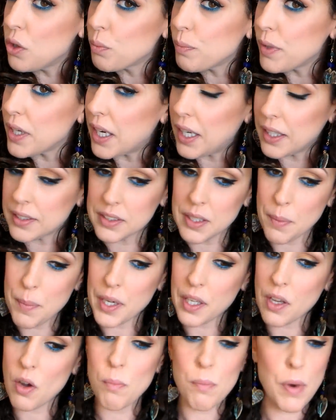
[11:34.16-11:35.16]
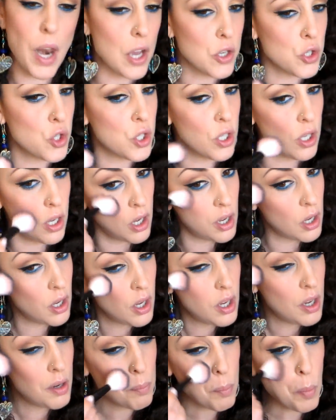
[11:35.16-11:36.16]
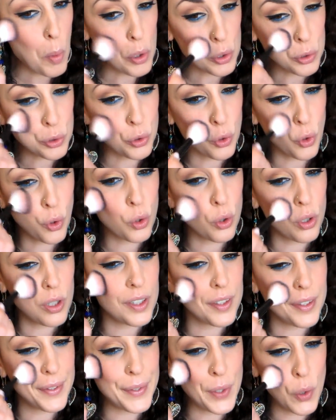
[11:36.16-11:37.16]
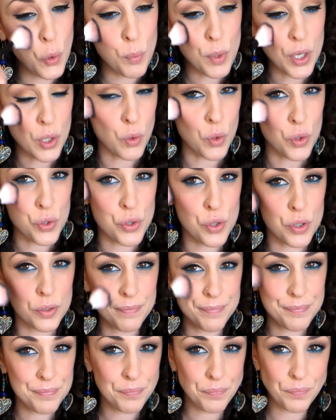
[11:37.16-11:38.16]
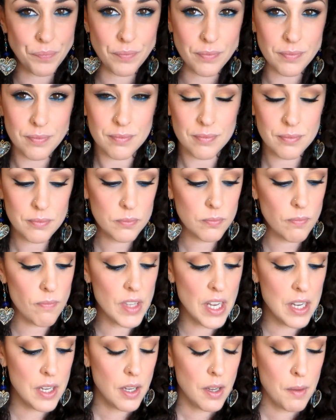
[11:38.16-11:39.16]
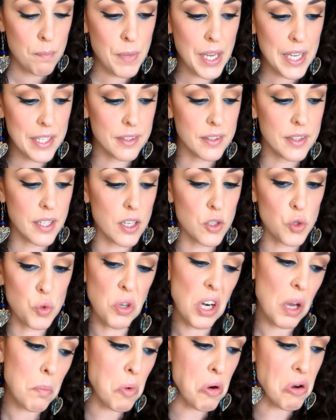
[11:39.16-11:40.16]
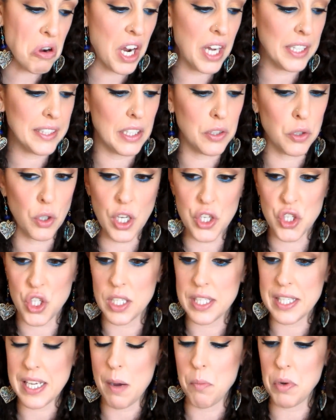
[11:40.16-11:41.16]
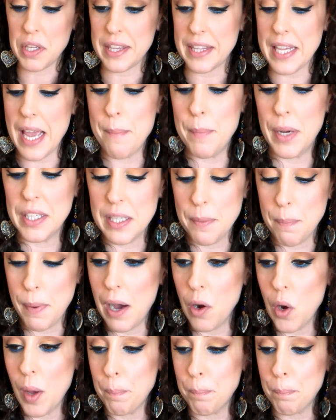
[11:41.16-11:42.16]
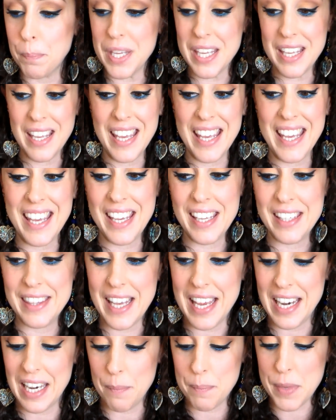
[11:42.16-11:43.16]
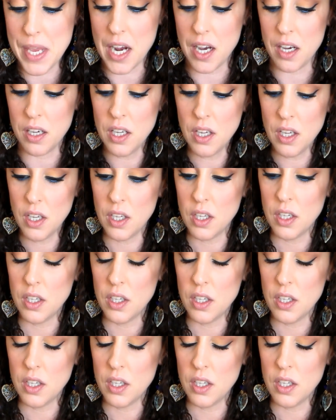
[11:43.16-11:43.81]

l'illuminante perché è un blush molto eh, luminoso mentre sulla bocca dato che ci siamo in tema di Paola P e della mia